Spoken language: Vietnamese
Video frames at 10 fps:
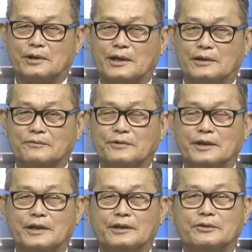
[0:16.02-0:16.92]
đài
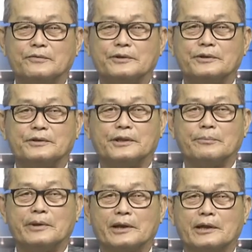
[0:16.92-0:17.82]
VNA TV
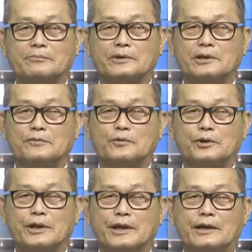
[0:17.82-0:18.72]
tại miền Nam
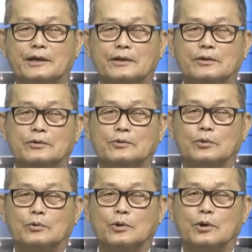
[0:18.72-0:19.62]
California
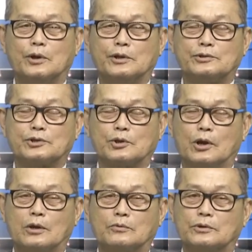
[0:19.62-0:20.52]
thủ đô lễ đô Sài
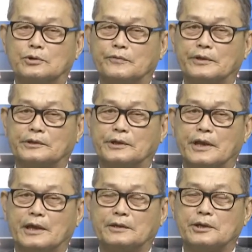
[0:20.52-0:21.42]
Gòn của người Việt tị
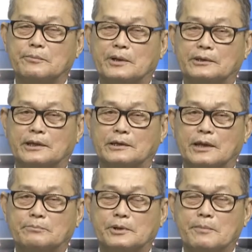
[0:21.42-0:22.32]
nạn trên băng tầng
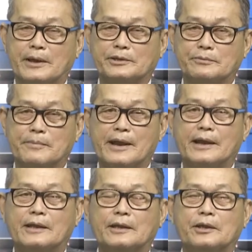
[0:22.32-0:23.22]
57.3
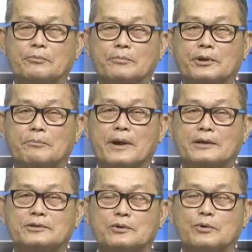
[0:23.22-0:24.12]
miền Bắc
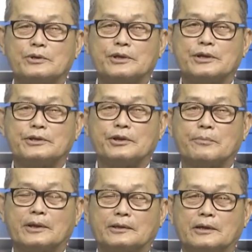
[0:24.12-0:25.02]
San Jose trên
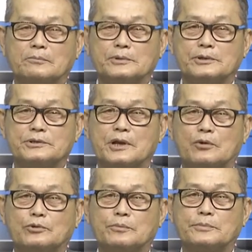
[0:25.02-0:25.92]
băng tầng
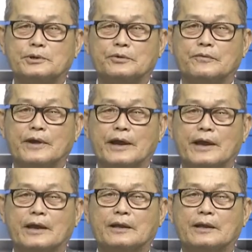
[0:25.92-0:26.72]
16.10 và